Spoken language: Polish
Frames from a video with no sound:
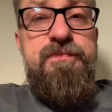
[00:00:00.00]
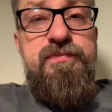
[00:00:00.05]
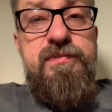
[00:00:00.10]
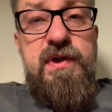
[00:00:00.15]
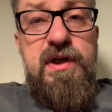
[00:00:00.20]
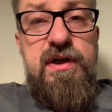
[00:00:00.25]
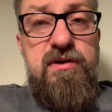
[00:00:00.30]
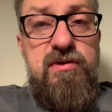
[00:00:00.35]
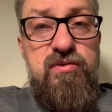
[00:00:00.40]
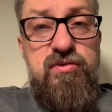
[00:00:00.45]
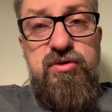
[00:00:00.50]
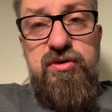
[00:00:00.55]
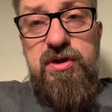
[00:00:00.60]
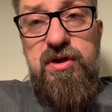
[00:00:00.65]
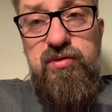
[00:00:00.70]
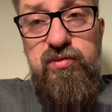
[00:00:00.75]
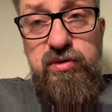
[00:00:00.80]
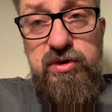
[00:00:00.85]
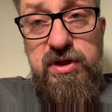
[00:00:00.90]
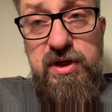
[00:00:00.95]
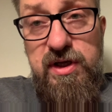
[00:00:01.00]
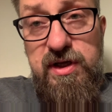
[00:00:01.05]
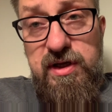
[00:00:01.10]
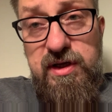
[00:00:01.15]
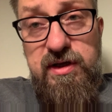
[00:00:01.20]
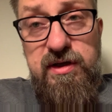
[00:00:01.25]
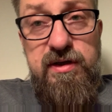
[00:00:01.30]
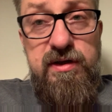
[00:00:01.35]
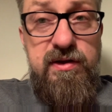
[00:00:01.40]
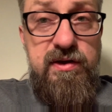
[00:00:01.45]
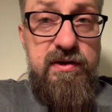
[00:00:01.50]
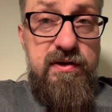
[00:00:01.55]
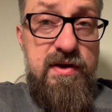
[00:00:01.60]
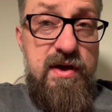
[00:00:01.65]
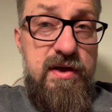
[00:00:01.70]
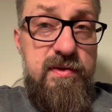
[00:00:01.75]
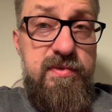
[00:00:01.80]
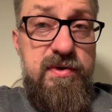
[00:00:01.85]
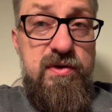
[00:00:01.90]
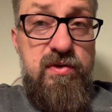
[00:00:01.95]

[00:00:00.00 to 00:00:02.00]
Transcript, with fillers: Różnie ludzie y, jakby